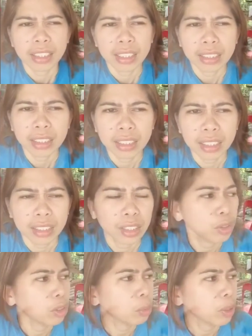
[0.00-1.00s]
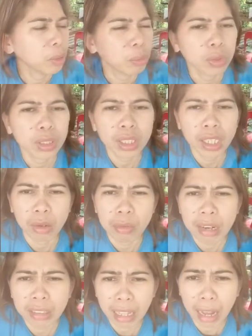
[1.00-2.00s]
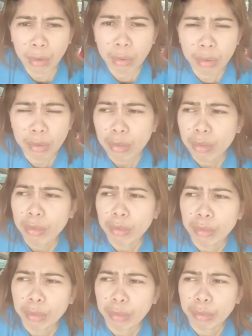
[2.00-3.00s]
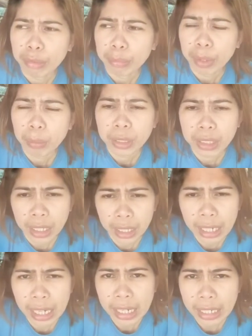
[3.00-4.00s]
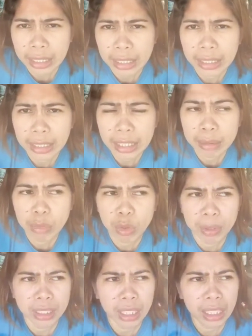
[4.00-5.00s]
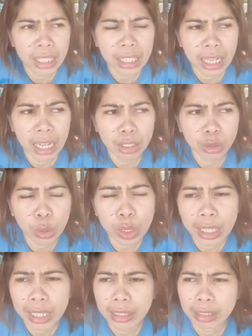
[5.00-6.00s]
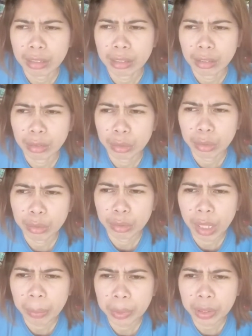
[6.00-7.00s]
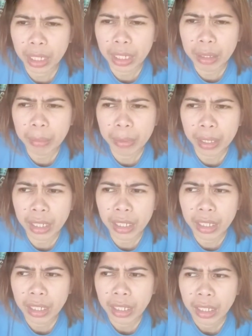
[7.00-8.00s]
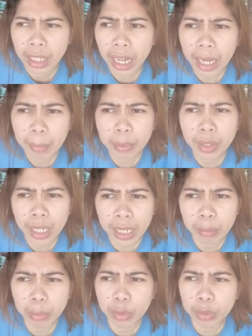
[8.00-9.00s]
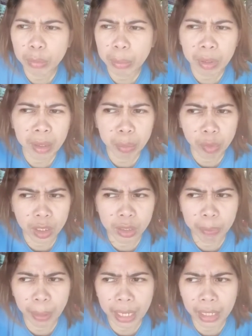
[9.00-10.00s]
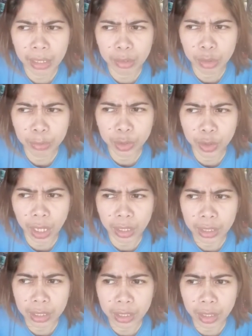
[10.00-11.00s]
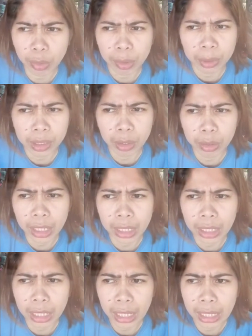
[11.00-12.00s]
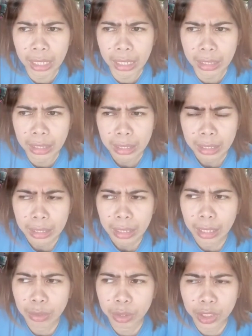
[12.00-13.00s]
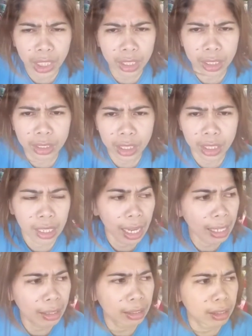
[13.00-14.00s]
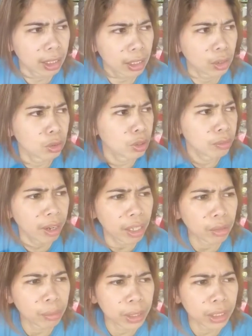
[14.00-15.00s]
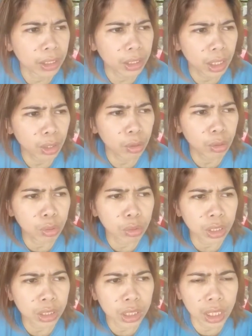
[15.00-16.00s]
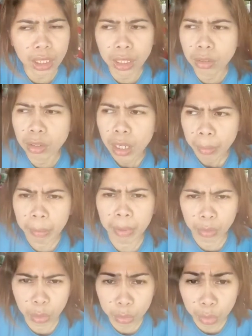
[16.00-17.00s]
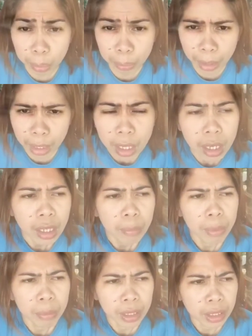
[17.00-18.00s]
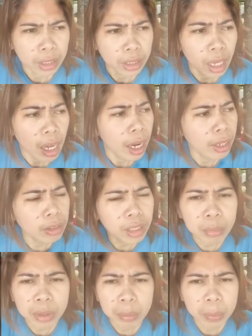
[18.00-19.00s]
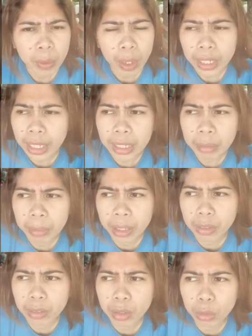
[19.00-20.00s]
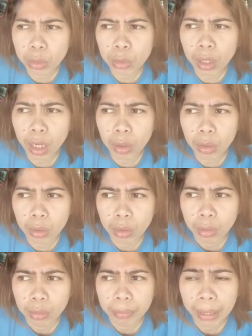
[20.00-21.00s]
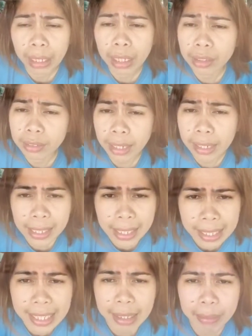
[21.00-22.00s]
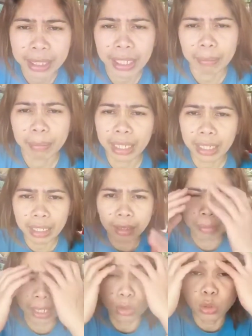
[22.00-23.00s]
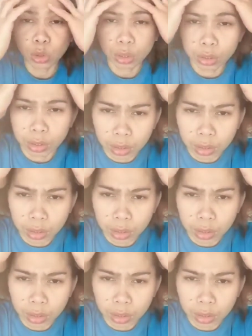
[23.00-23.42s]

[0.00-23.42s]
Kasi dito naman, ibuti eh, na lang, walang tao. Pero may sar kailangan, need mo, may sarili kang toilet. So yun. Tapos kagabi, kahapon ng hapon, may mga pulis pa nag-interview sa akin kasi requirements daw talaga na kailangan ano, i-check, i-check lahat, check yung environment, i-check kung okay siya, ganun. May mga doktor pa, may mga nurse. Ngayon naman po, ay kagabi, nung natulog ako, para lang talagang hindi ka mata- maka- makalusot.